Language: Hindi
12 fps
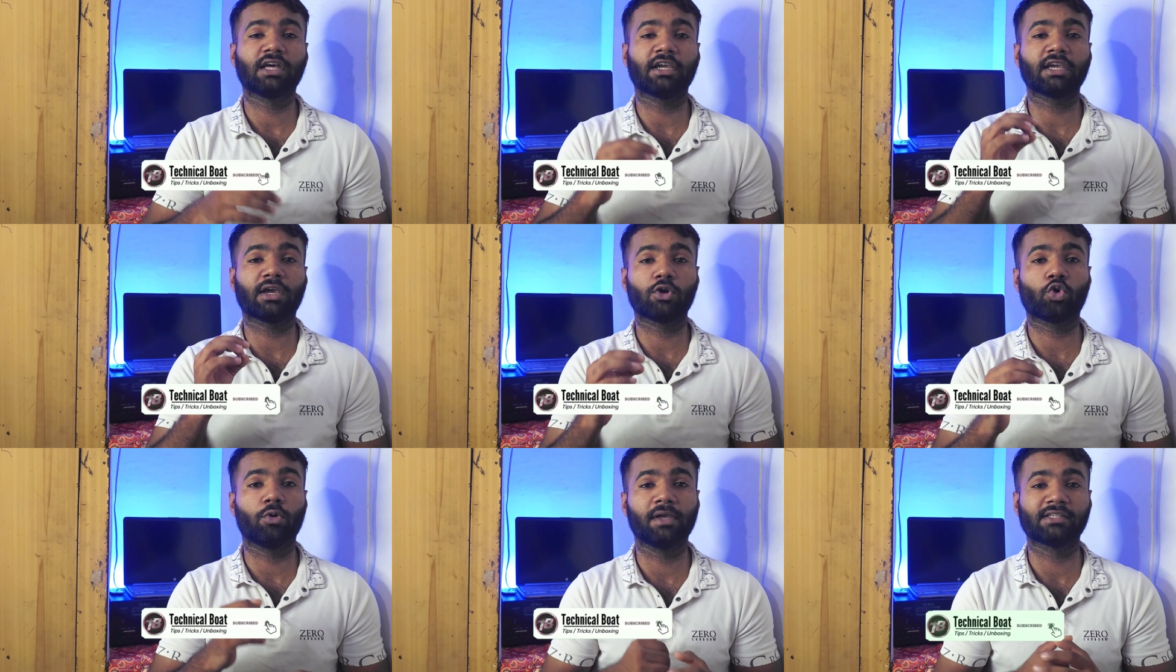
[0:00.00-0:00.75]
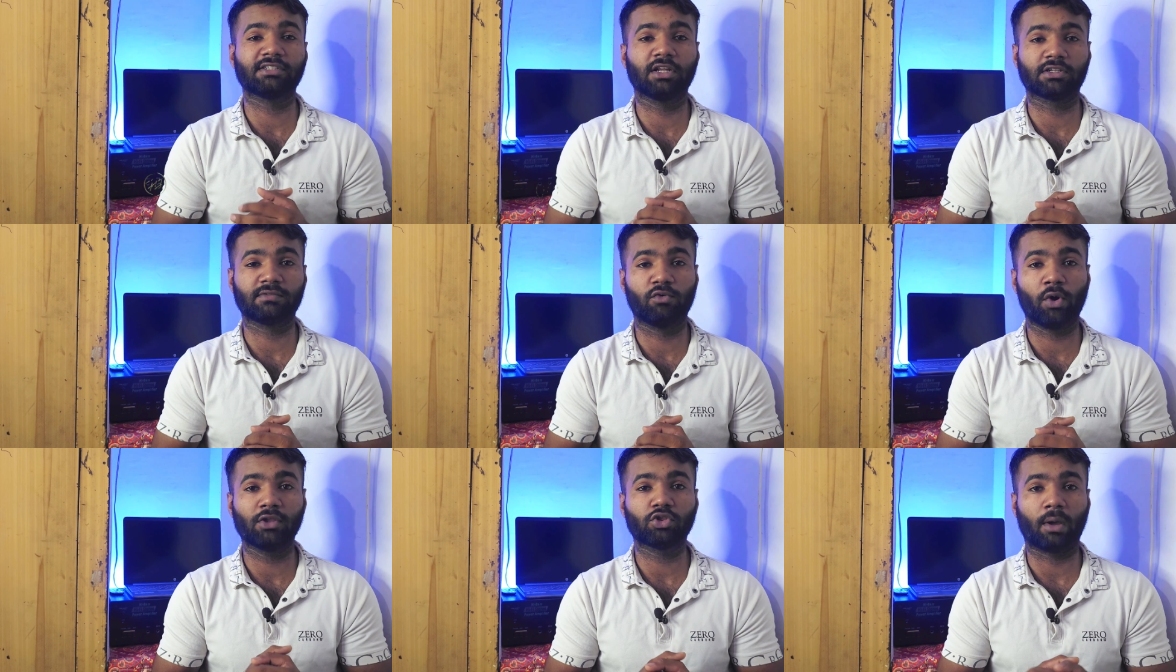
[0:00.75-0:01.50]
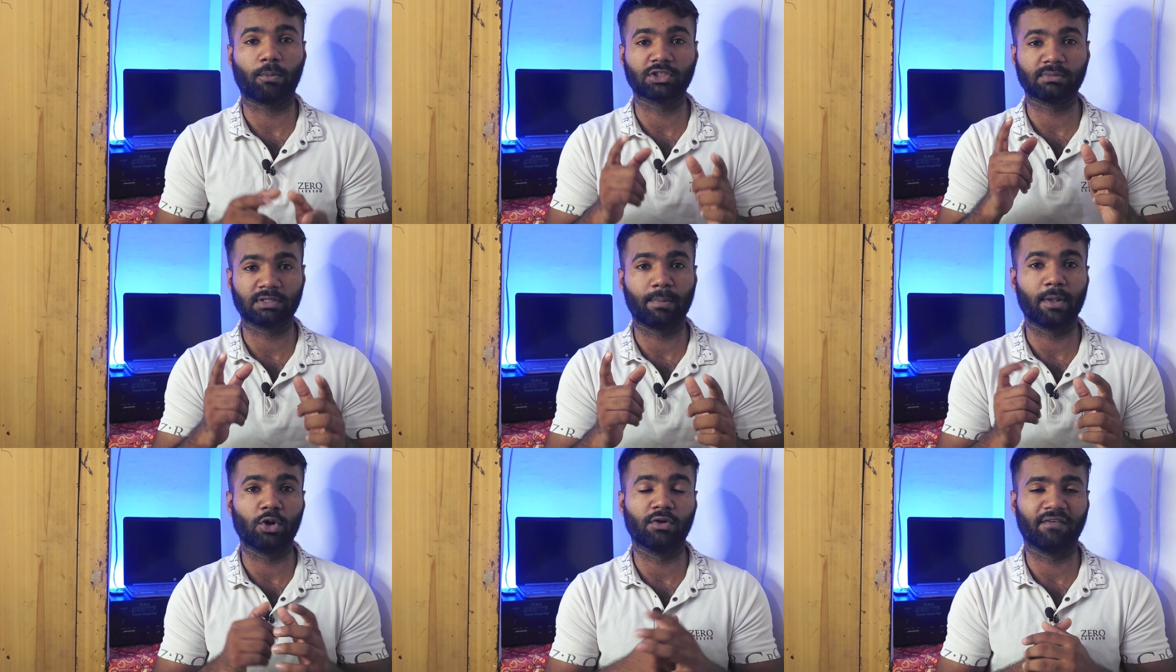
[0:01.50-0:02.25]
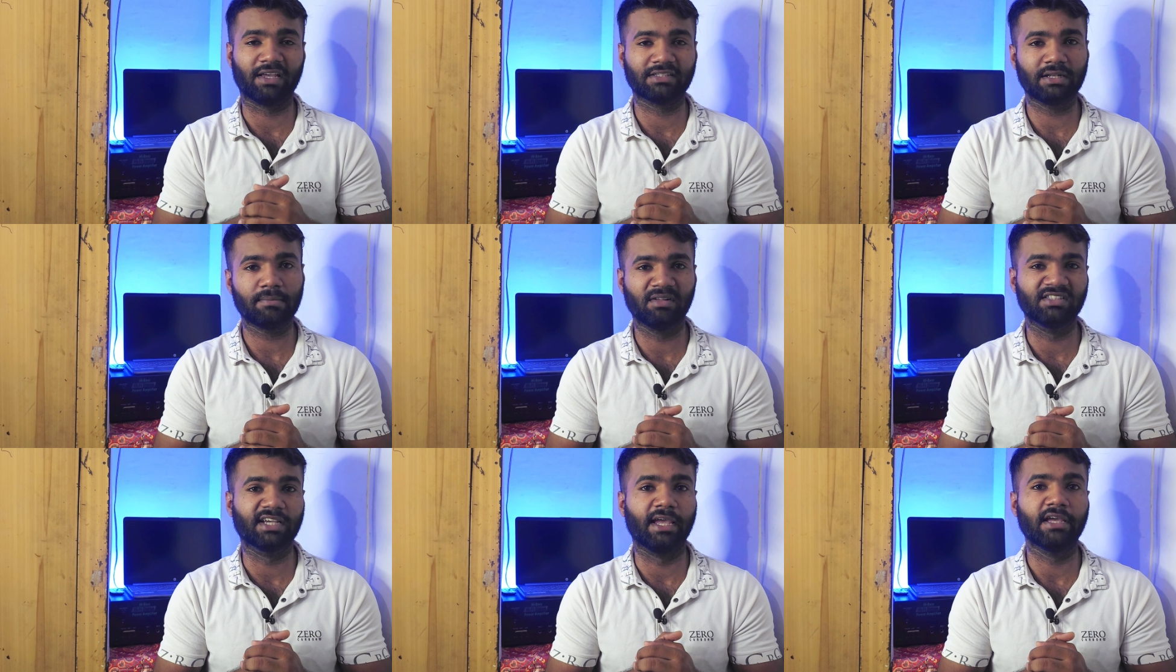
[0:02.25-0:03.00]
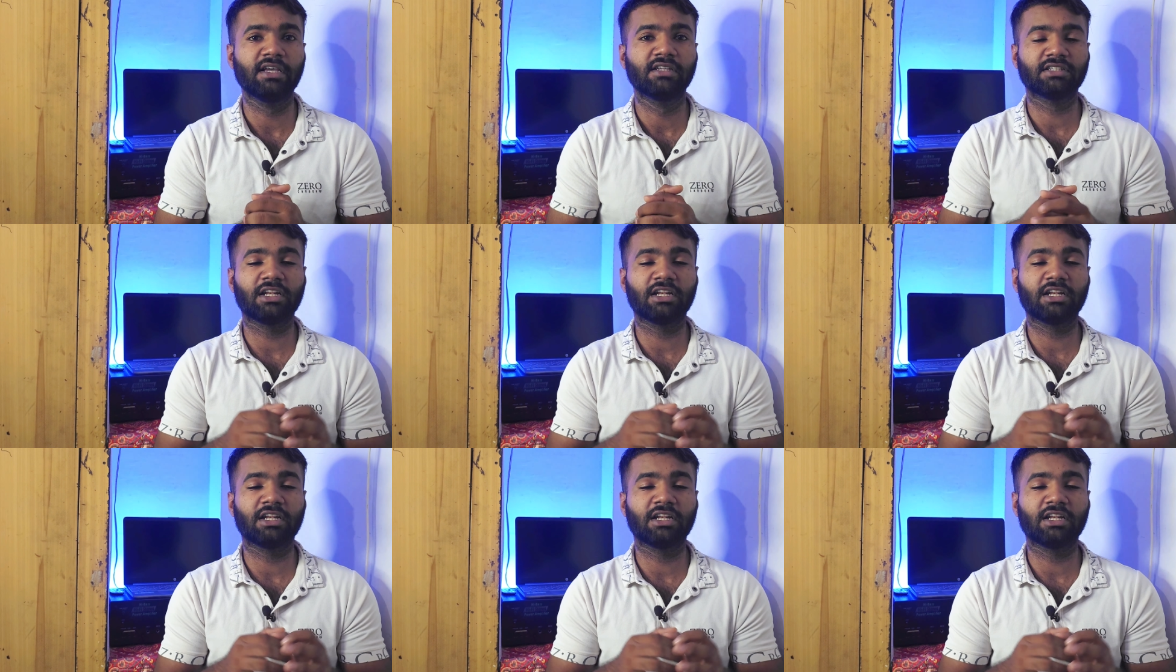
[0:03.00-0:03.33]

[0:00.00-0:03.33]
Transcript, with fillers: ताकि आगे कोई भी ऐसी नेक्स्ट वीडियो है तो आपको सबसे पहले नोटिफिकेशन मिल जाए